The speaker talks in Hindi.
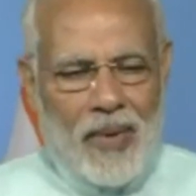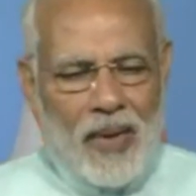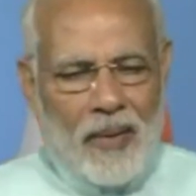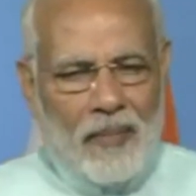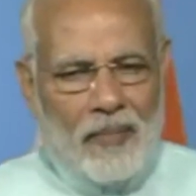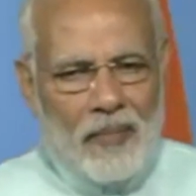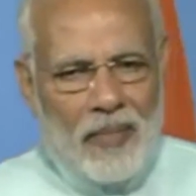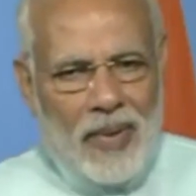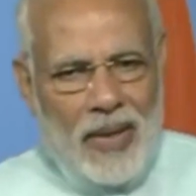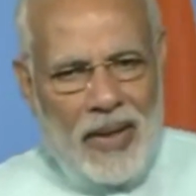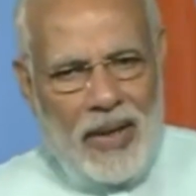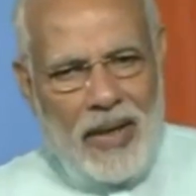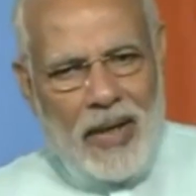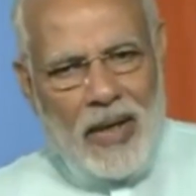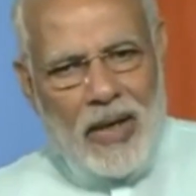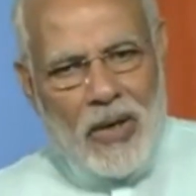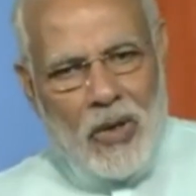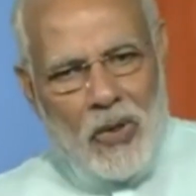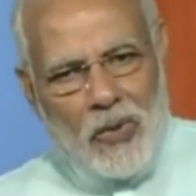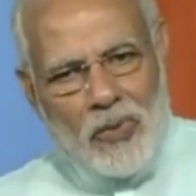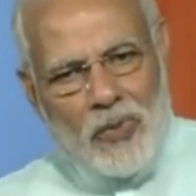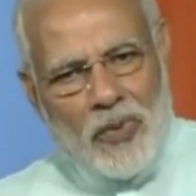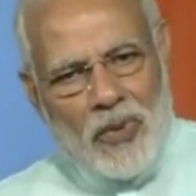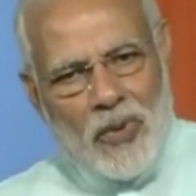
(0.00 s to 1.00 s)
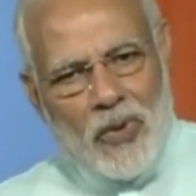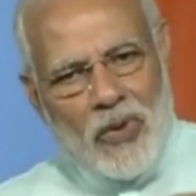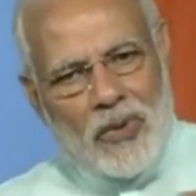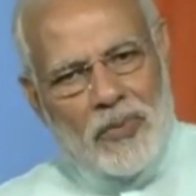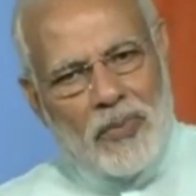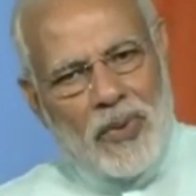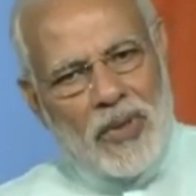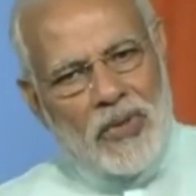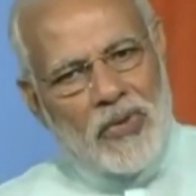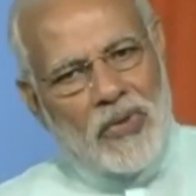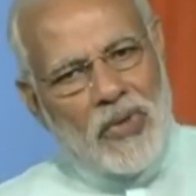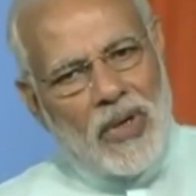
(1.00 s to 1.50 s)
मेरे अड़ोस पड़ोस
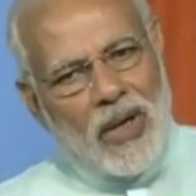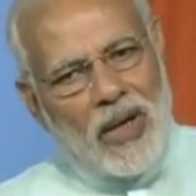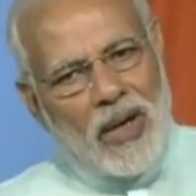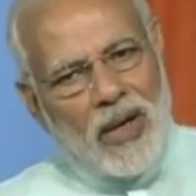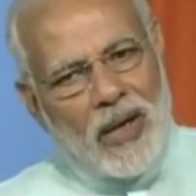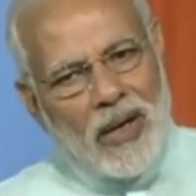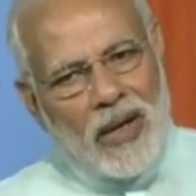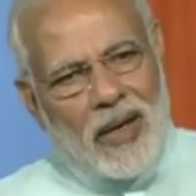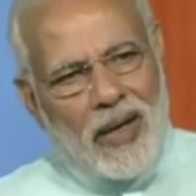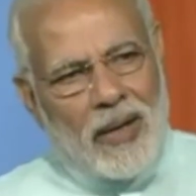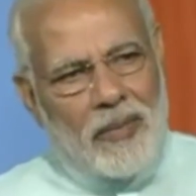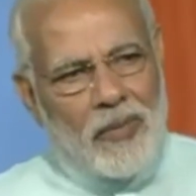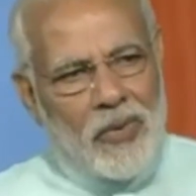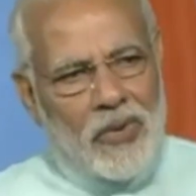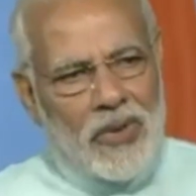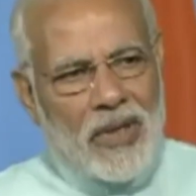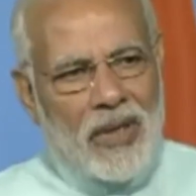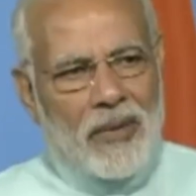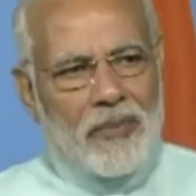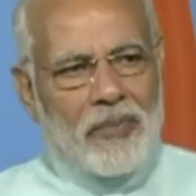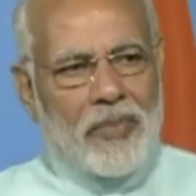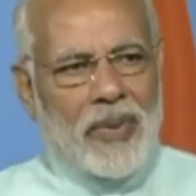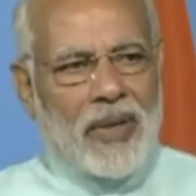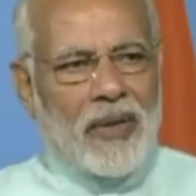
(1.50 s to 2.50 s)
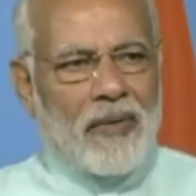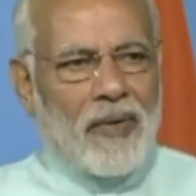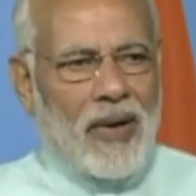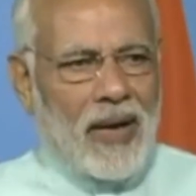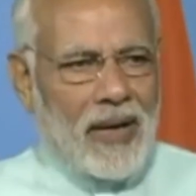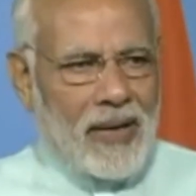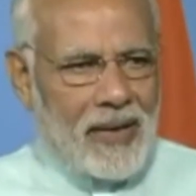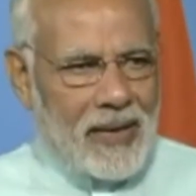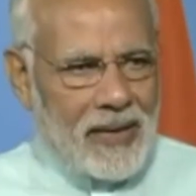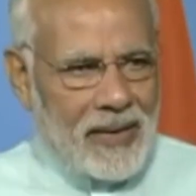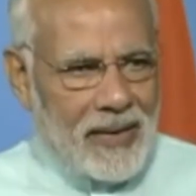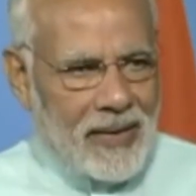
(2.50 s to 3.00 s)
में सारे मुस्लिम
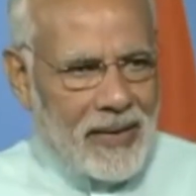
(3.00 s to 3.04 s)
परिवार है